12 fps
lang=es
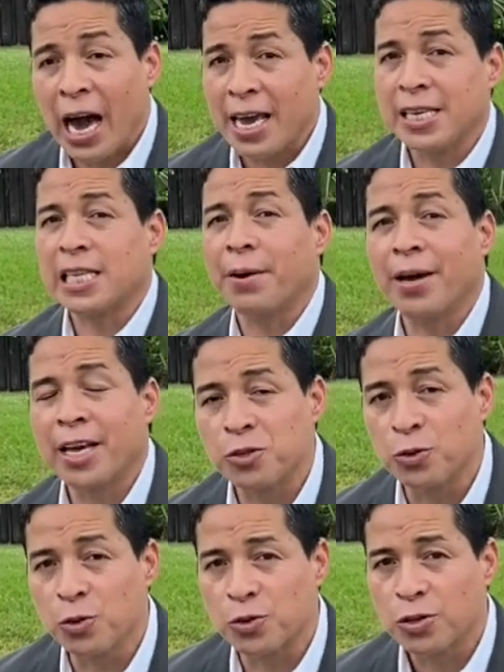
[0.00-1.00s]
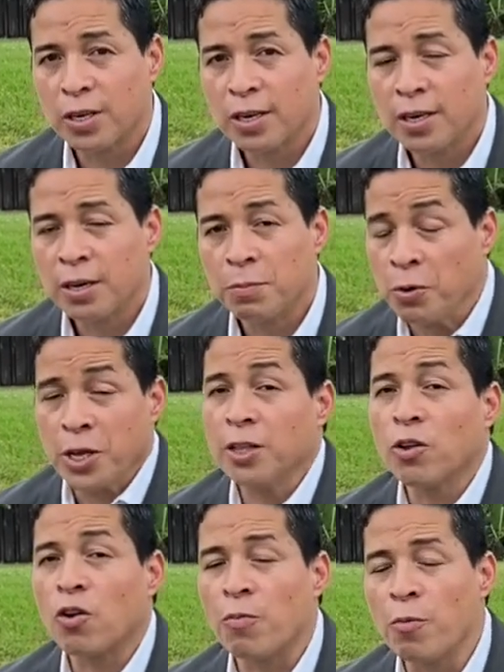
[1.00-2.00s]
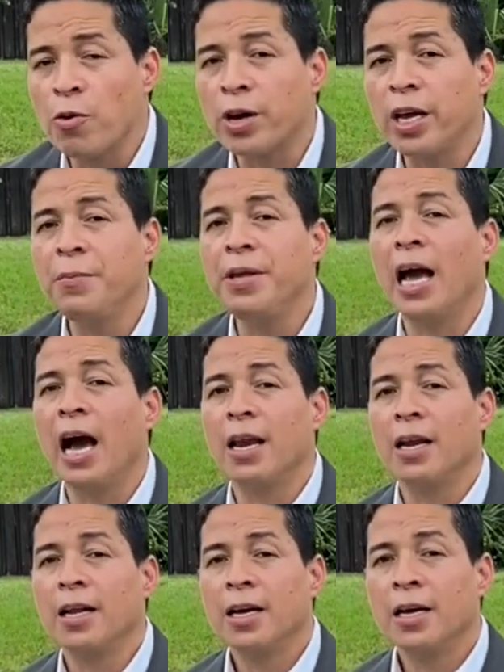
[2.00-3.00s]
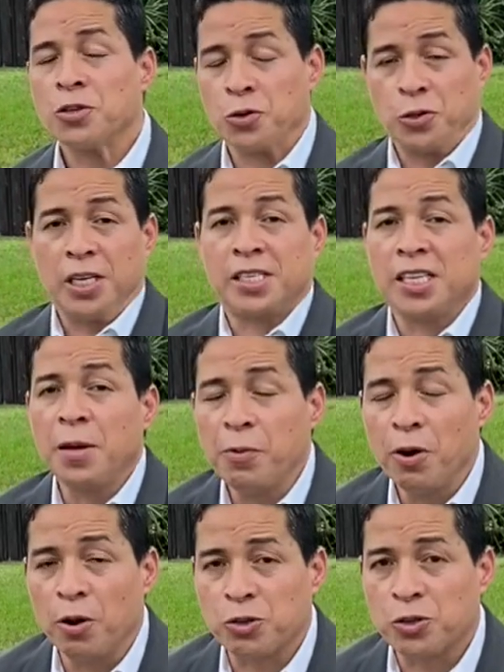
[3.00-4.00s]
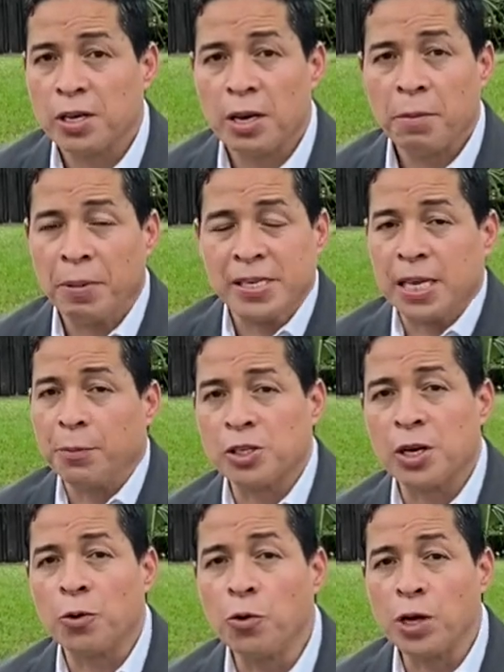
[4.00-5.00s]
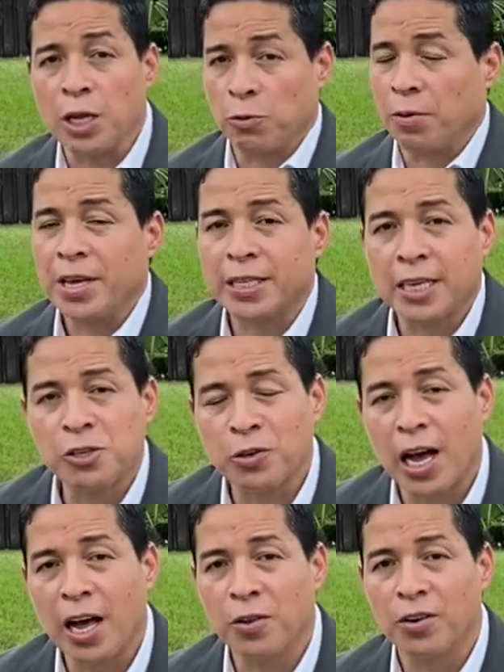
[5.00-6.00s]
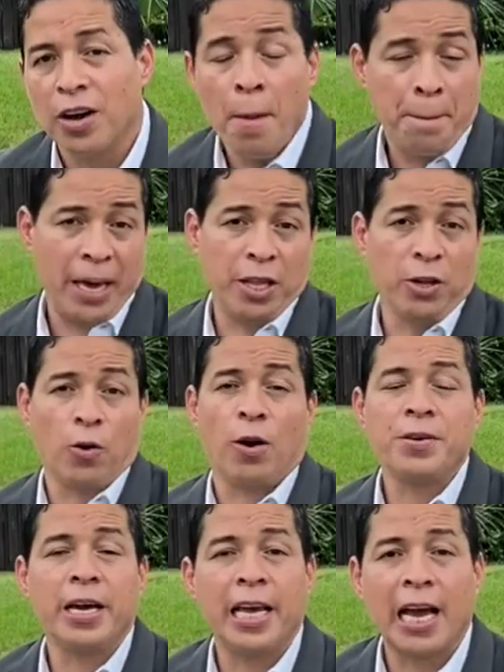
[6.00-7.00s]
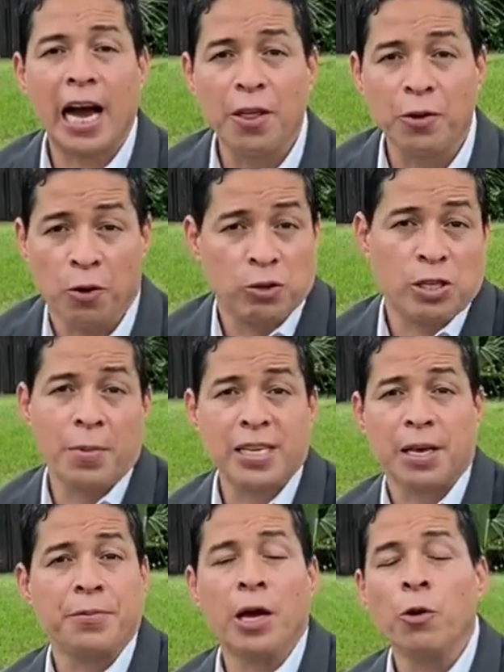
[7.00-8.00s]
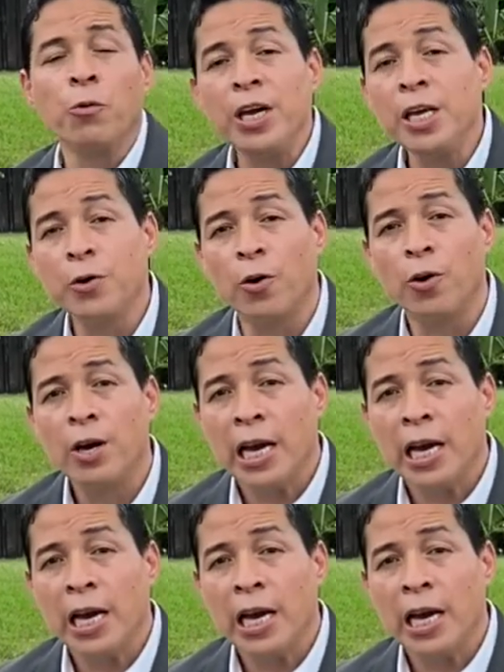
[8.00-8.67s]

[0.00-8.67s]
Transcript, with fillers: Ahí estaba Jesús, muriendo como un criminal, sus discípulos, pensemos en Judas, lo había traicionado, Pedro lo había negado, los demás habían huido.